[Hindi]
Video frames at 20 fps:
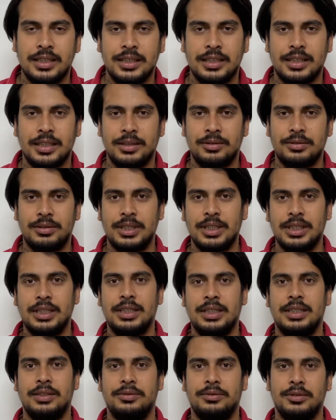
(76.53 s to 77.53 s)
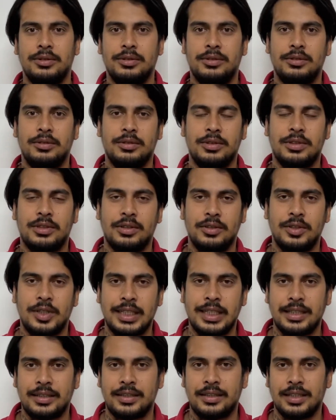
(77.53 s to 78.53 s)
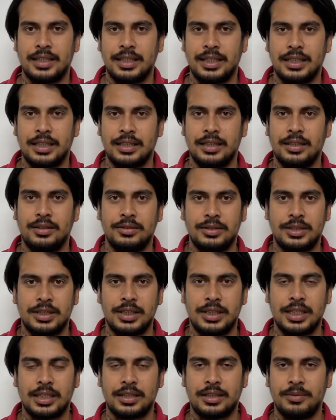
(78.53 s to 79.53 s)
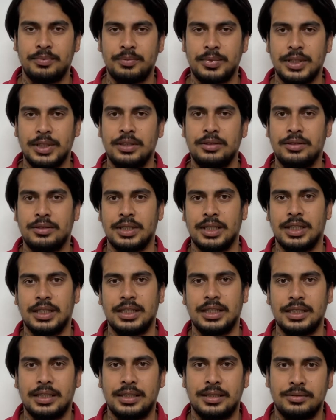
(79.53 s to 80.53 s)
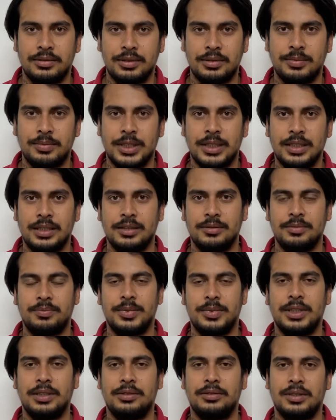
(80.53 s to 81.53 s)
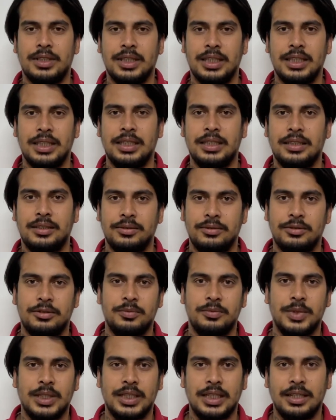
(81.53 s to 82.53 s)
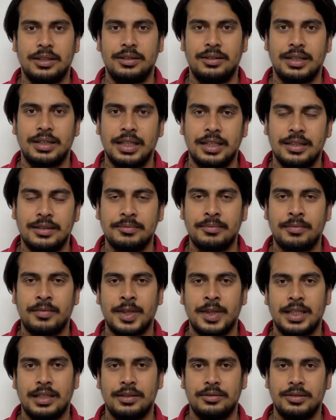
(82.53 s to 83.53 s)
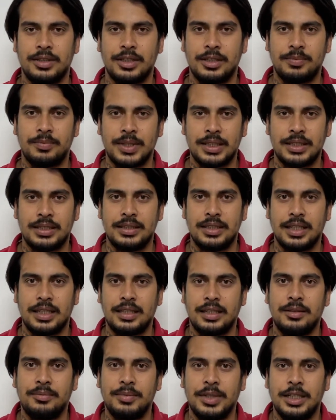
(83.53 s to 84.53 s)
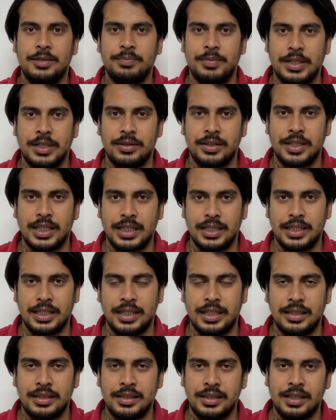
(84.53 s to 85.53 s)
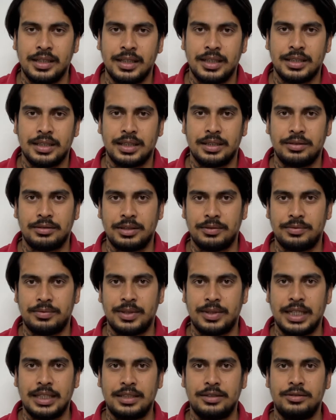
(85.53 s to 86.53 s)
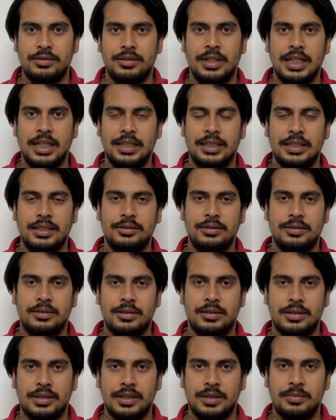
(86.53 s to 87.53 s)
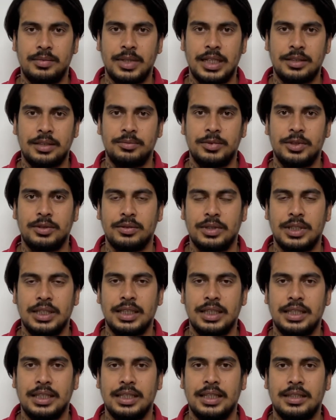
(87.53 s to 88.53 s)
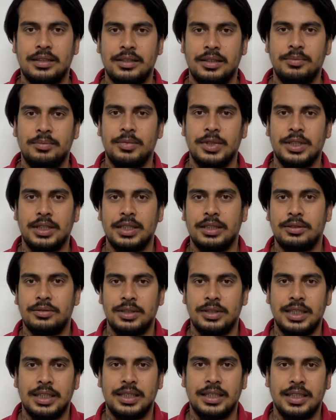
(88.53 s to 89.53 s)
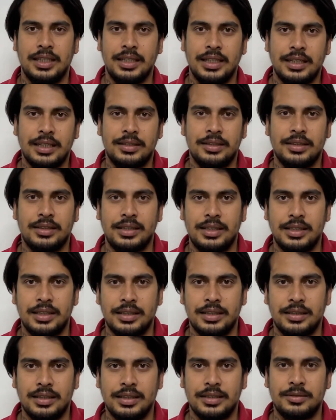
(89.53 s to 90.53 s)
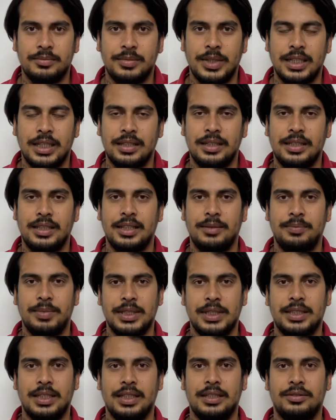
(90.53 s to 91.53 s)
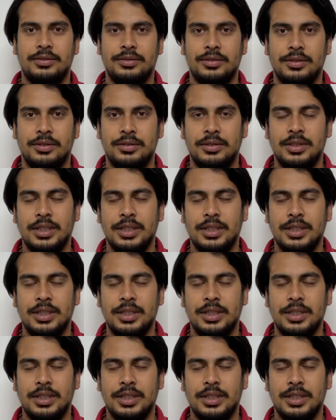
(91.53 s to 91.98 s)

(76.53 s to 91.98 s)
क्योंकि वो जो कांटेक्ट करेंगे ना वो सीधा कंपनी को करेंगे क्योंकि बड़ी कंपनी को करेंगे तो उसमें क्या होगा कि उनके पास ज़्यादा मैन पावर रहेगा क्योंकि फ्लाइट्स जो आएगी वो कम आदमी को लेके या कम बंदे को लेके नहीं आ सकती है दस बारह या पचास सौ